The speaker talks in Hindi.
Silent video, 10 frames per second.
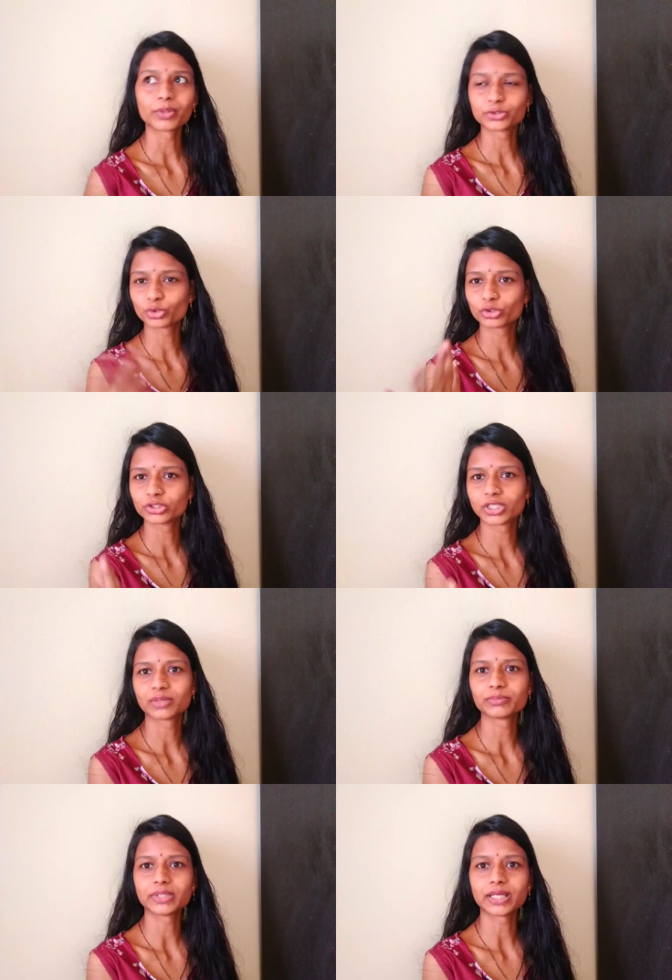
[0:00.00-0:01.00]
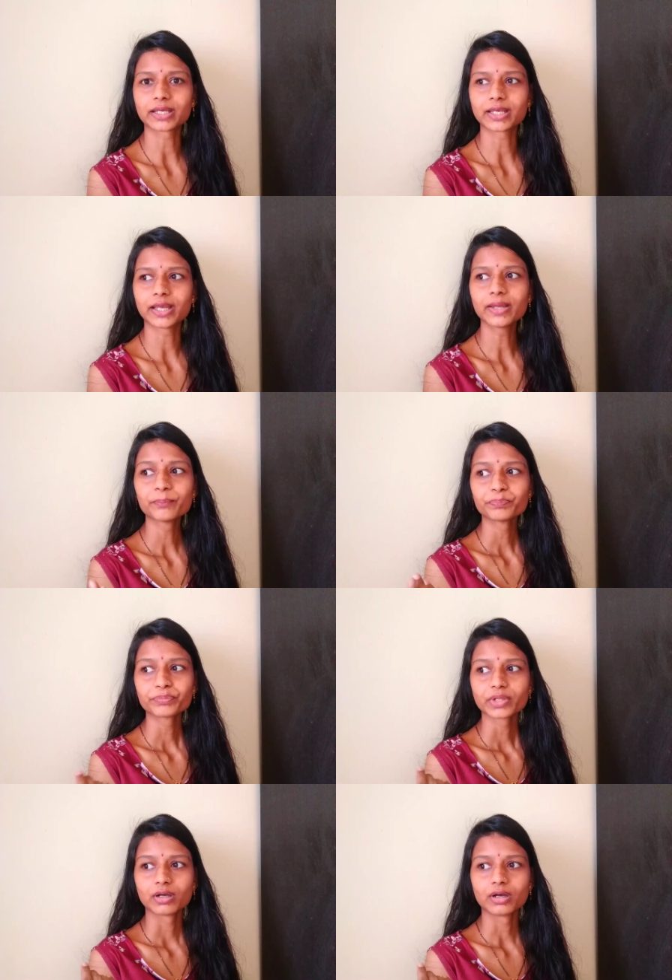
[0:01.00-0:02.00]
बच्चों को जन्म दे के
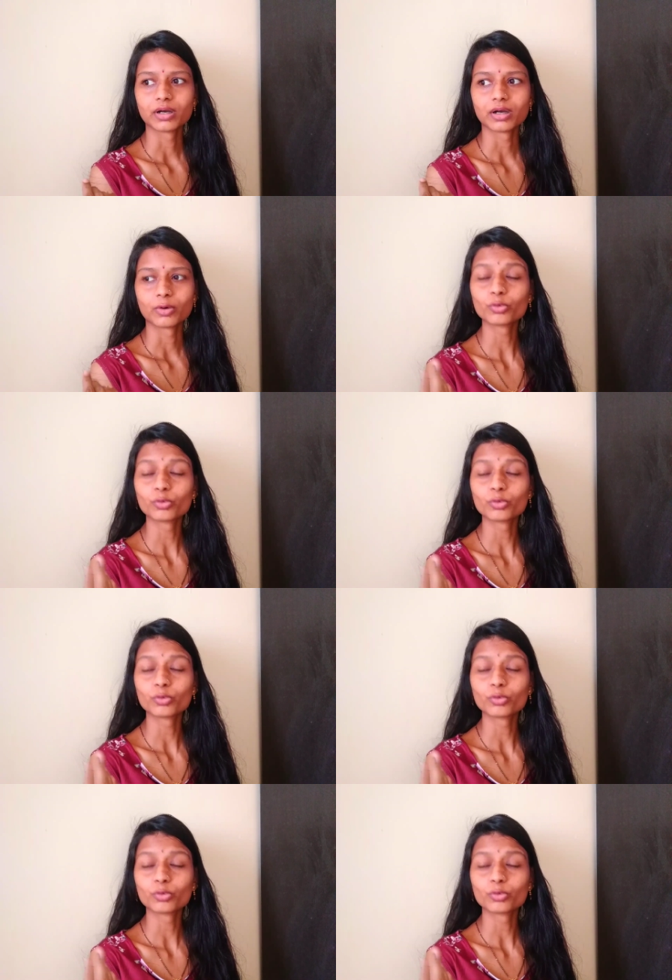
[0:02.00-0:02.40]
आ,